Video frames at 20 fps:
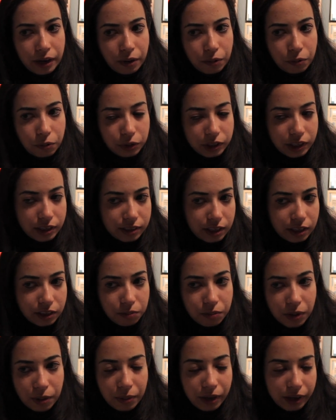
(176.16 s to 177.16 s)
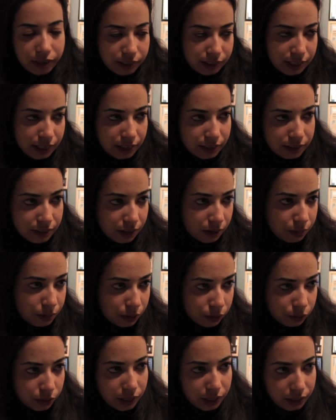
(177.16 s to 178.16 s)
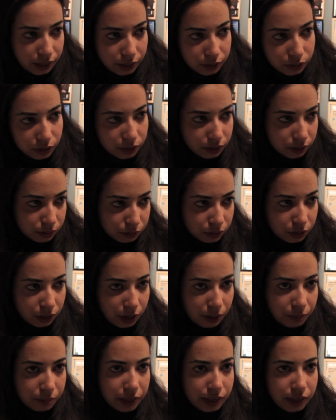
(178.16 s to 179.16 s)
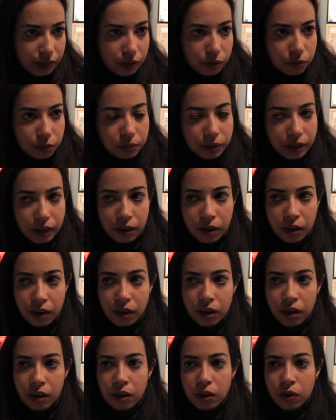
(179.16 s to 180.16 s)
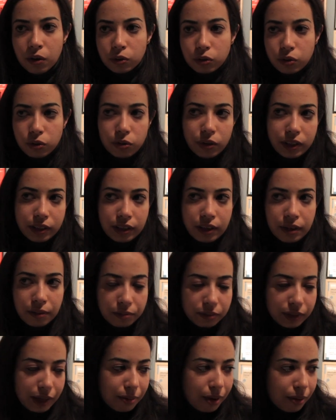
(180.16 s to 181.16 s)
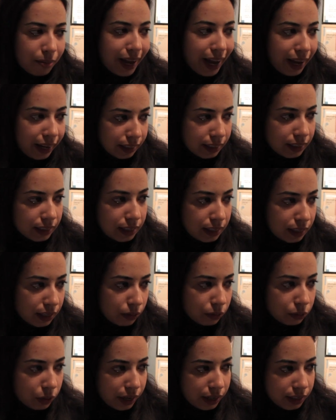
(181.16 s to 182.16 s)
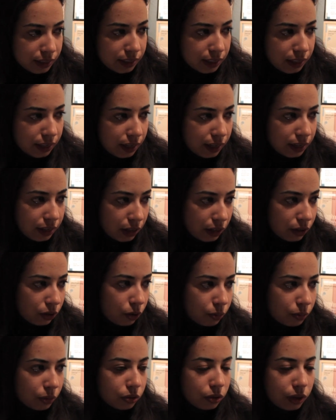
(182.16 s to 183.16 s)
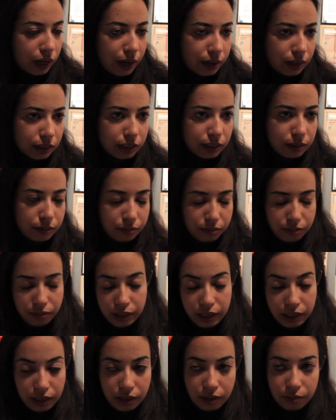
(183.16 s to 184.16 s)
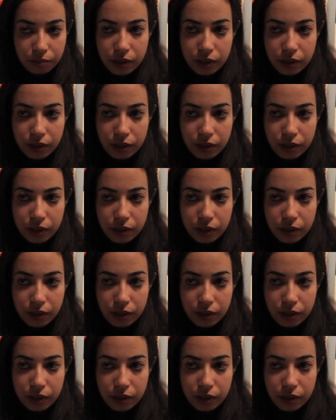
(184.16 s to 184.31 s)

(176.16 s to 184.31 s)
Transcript: واتصلت بماما زياد اخباره ايه عامل ايه وبتاع وطول الوقت انا متابعه بقى على الجزيره وعلى سي ان ان كان هم دول قاعدين بي